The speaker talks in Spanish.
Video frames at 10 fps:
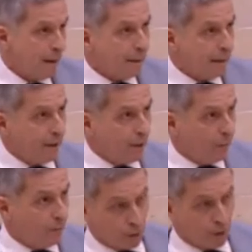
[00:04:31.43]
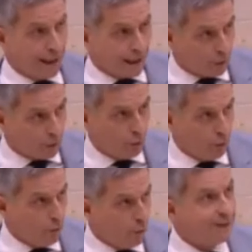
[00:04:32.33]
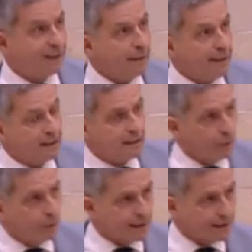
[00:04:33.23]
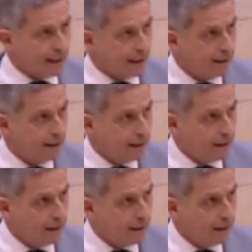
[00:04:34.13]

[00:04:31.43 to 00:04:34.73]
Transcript: Primero, porque la CROTU no es el Ministerio Fiscal.